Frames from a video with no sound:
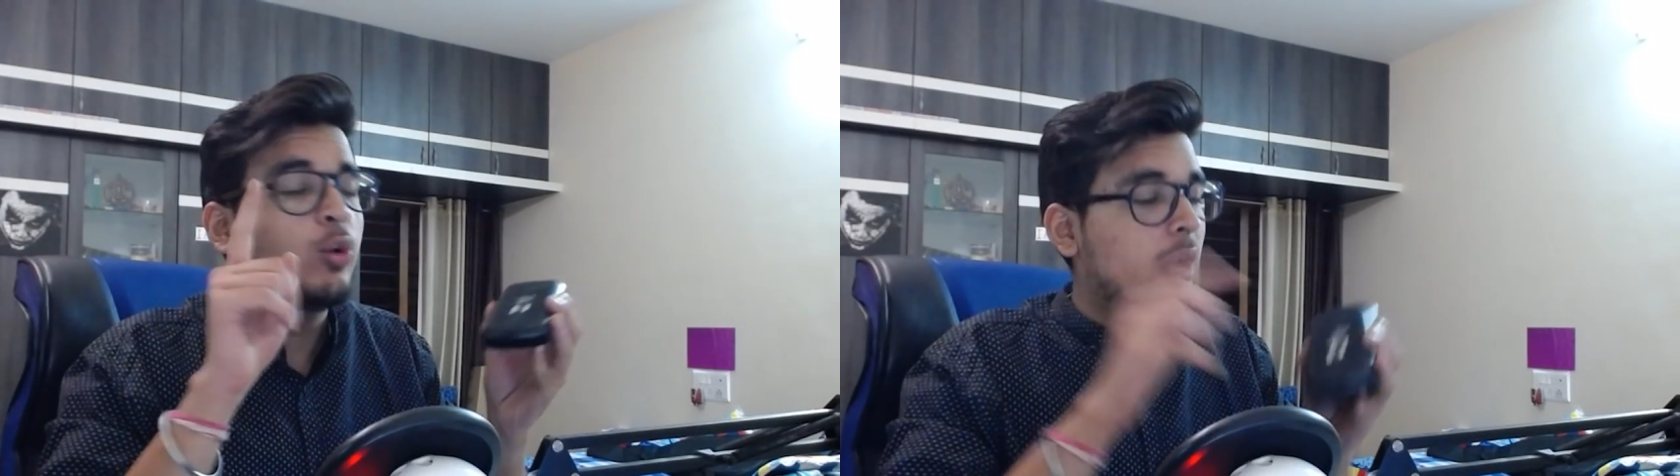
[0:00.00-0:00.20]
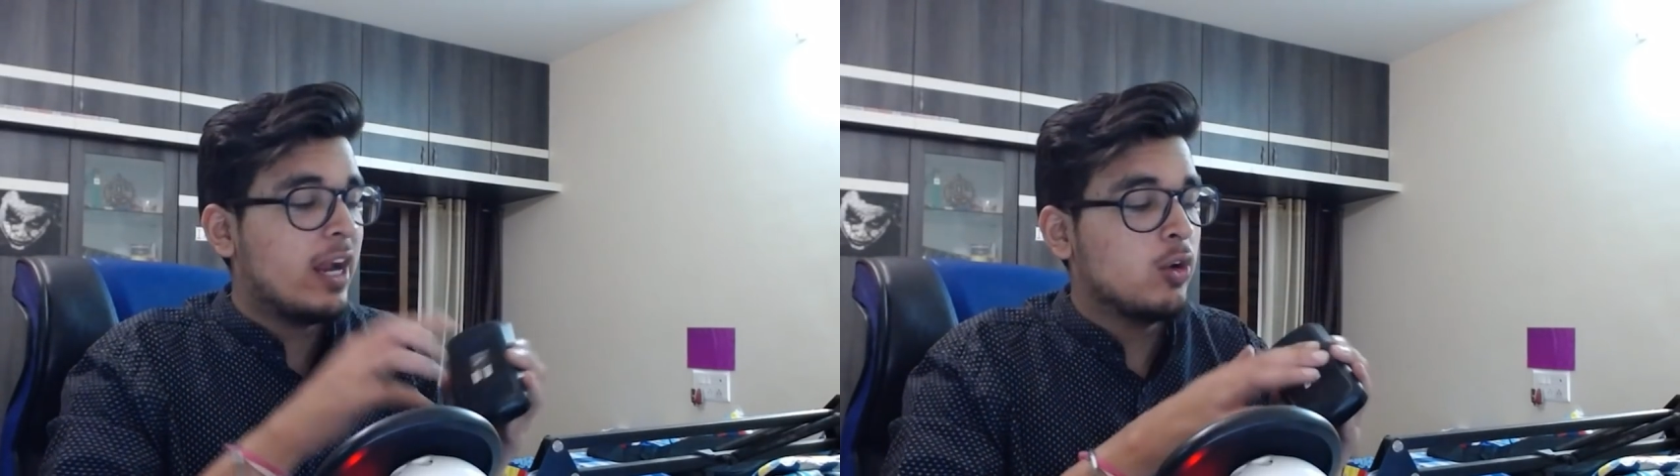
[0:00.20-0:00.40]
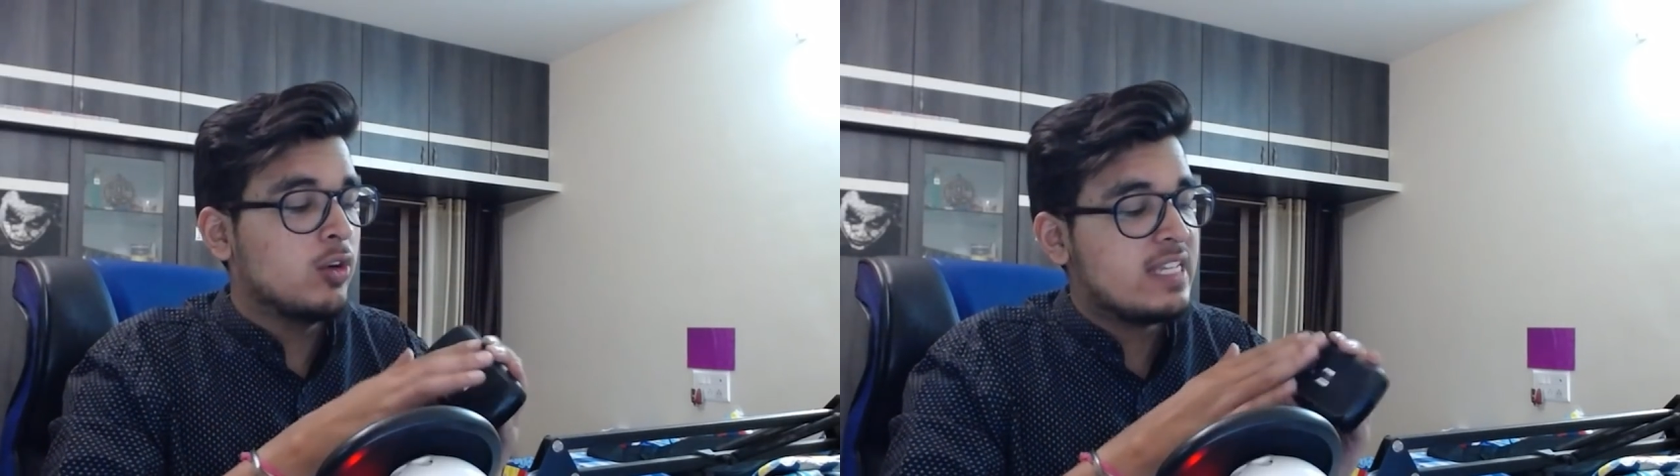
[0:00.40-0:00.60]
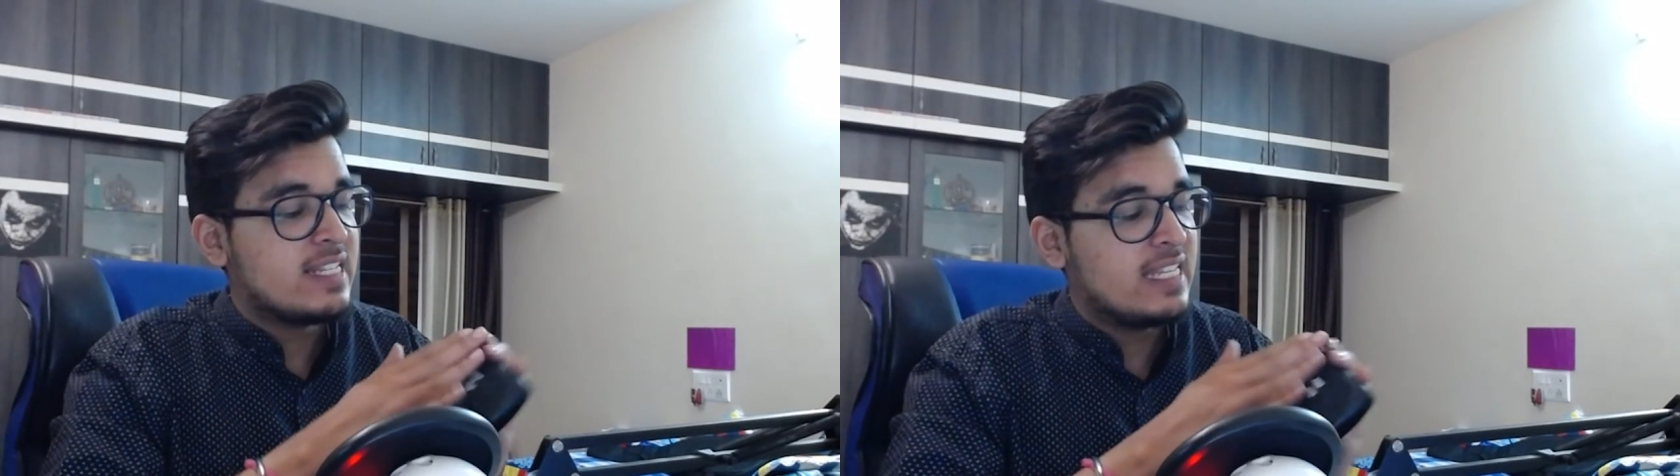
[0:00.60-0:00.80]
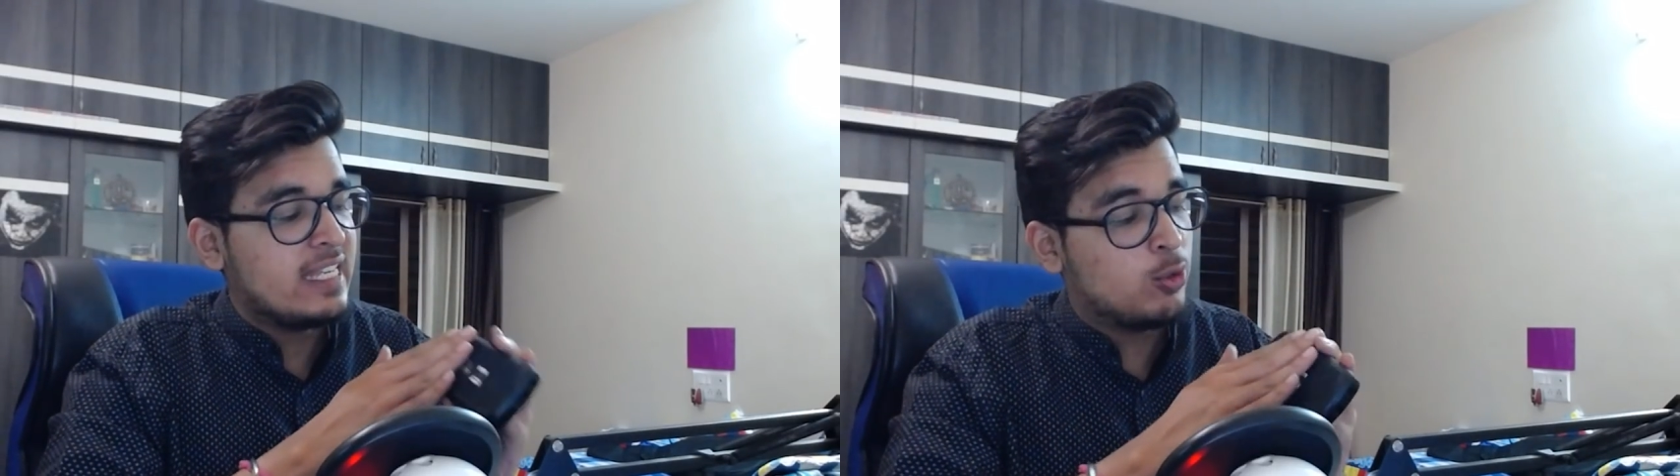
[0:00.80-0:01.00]
एंड टू एड
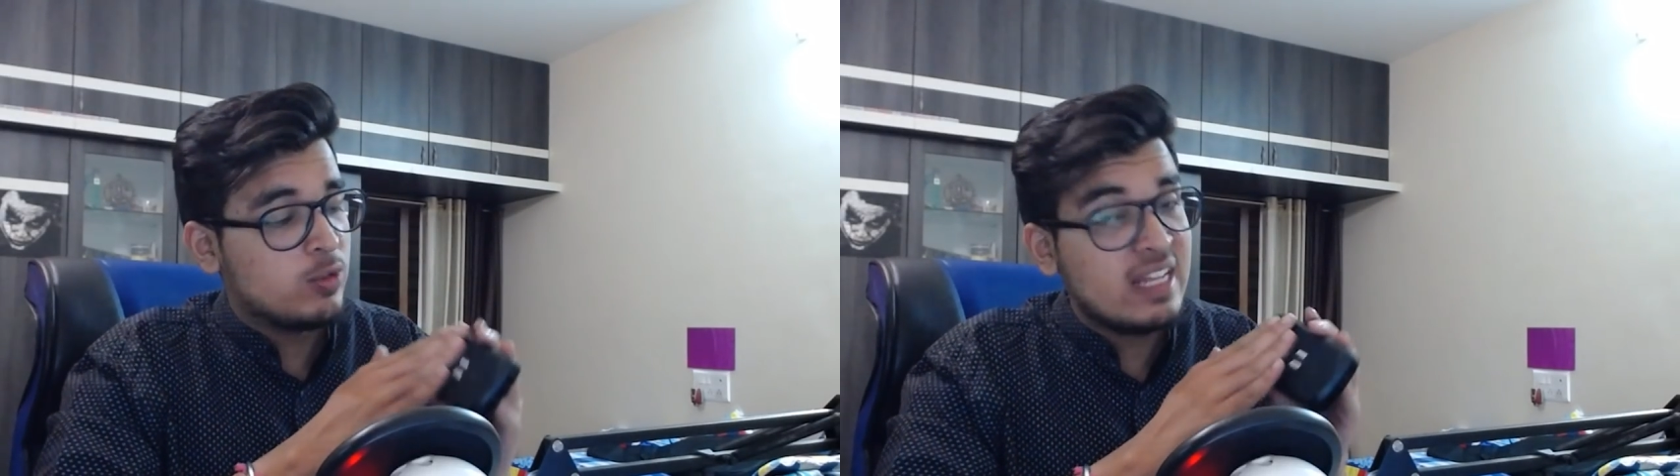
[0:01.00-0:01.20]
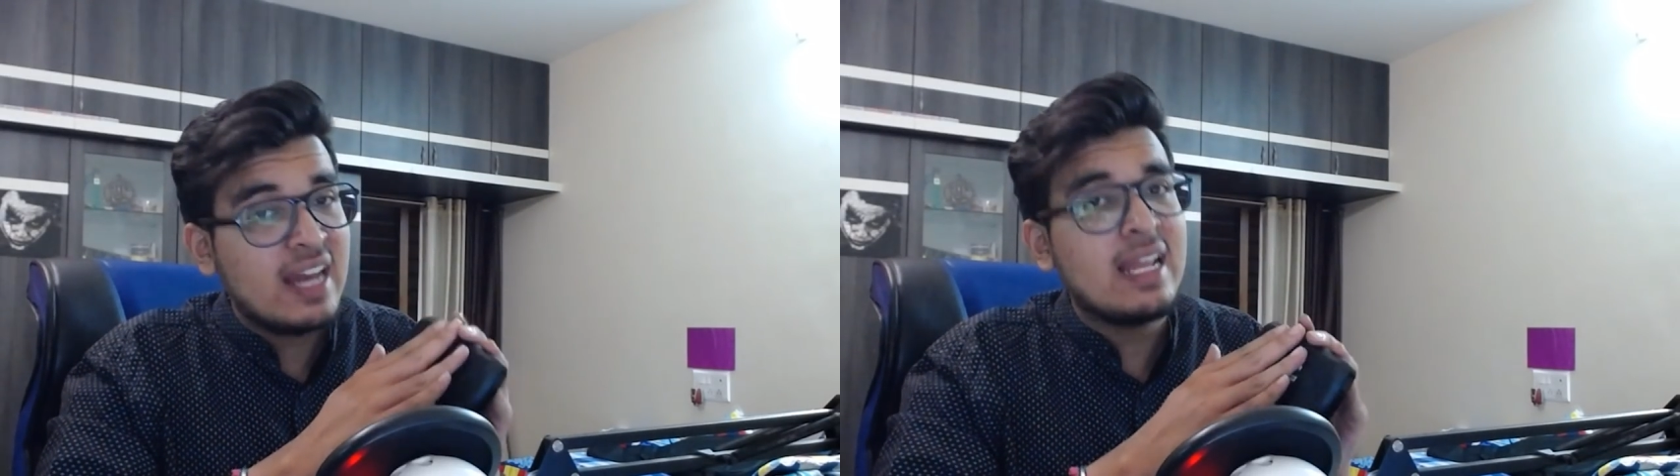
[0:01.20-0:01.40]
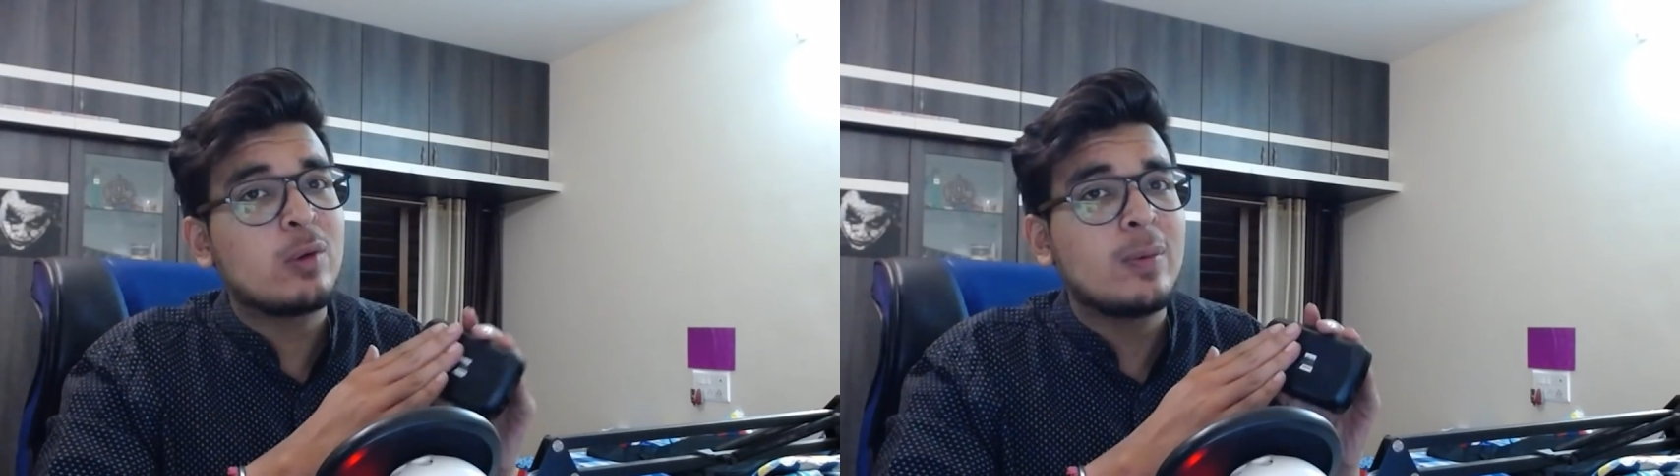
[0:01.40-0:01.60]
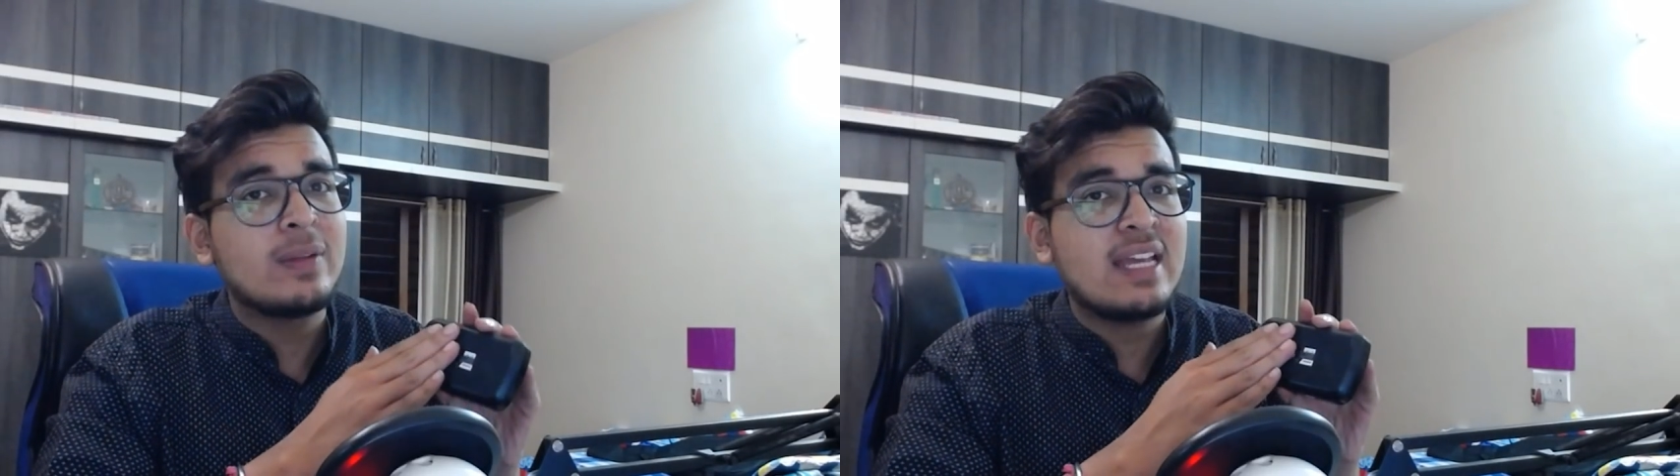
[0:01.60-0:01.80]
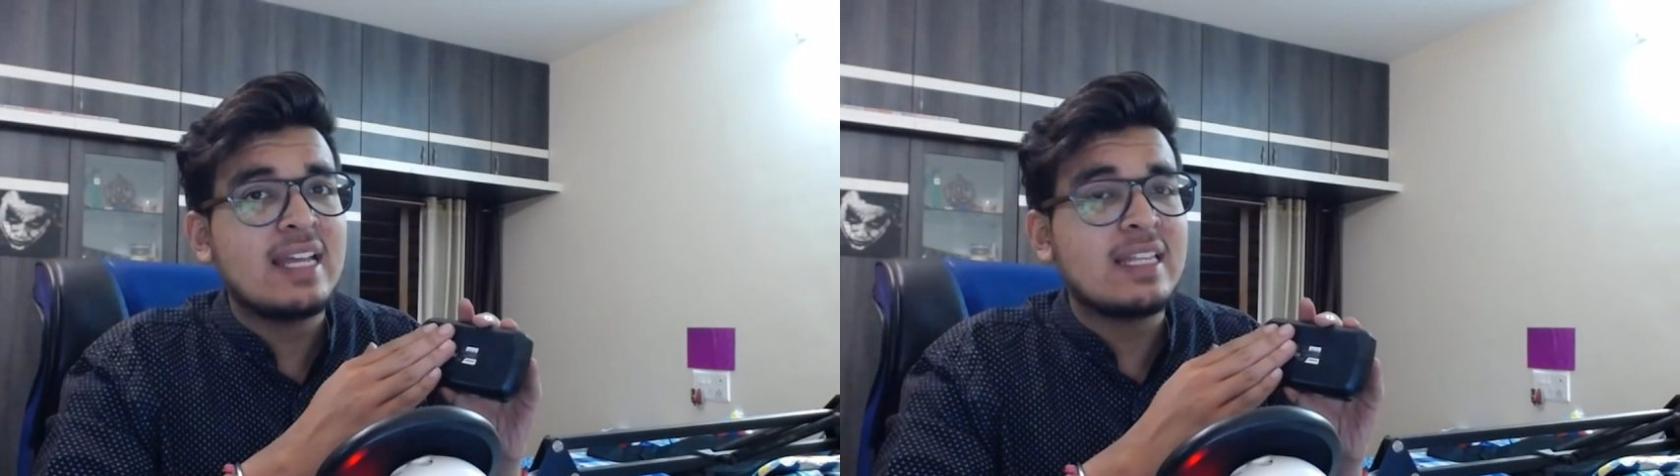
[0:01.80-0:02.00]
ऑन जैसे कि कोजार ने
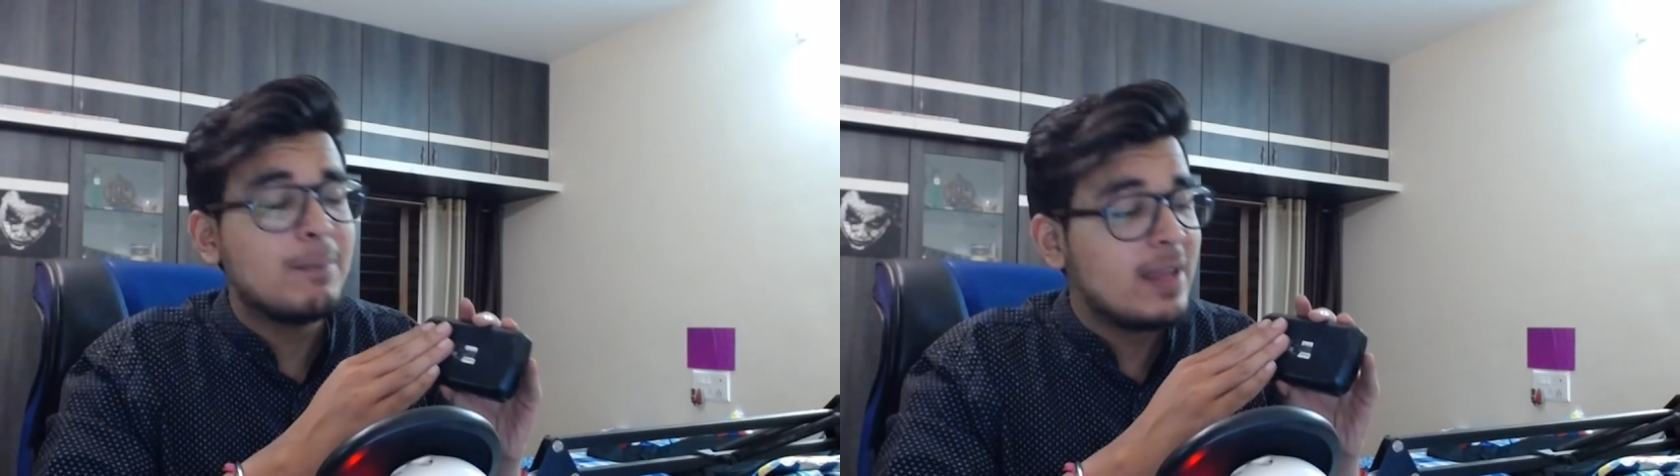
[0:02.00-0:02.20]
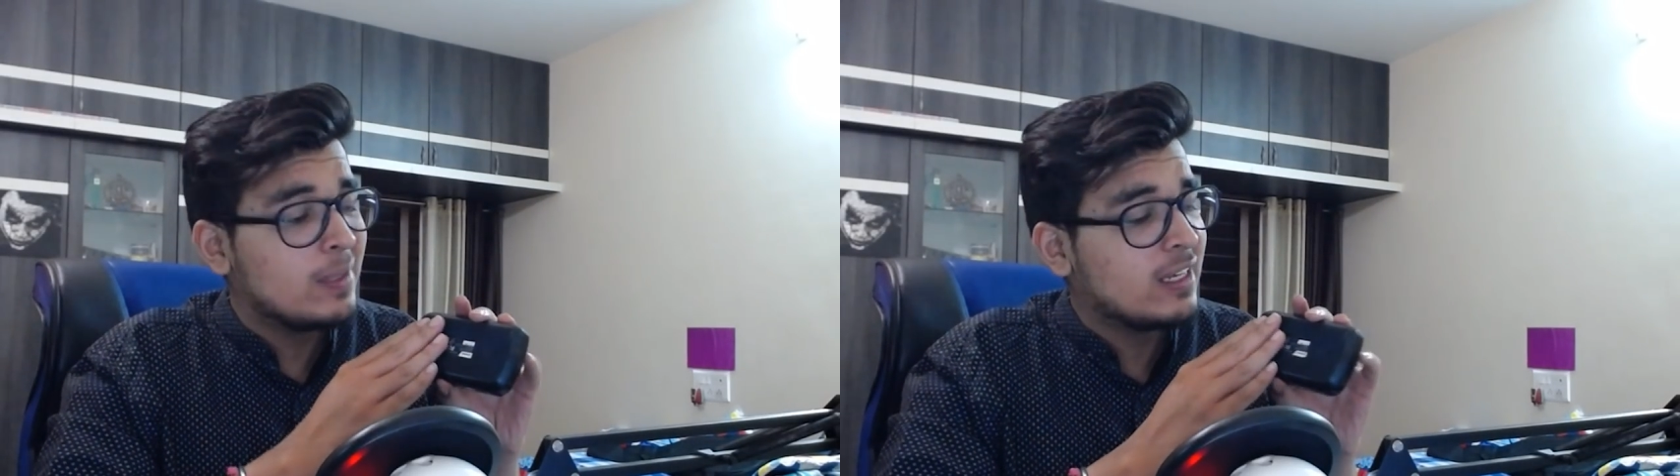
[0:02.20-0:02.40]
आपको बताया था